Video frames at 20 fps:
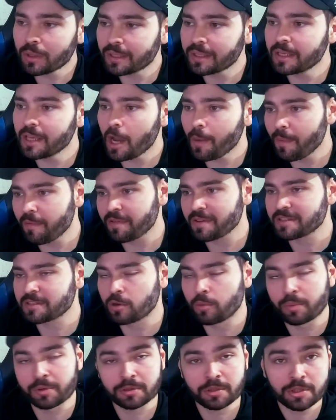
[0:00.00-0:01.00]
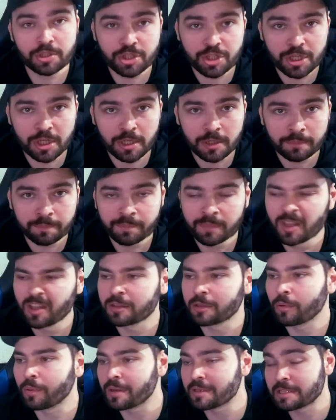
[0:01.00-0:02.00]
Só que é uma versão muito antiga,
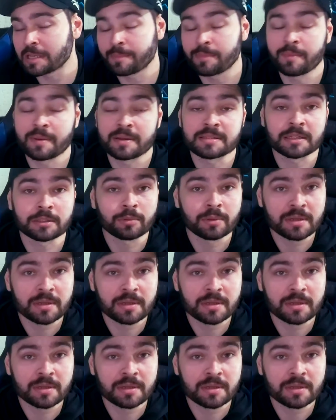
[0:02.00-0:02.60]
não recebe mais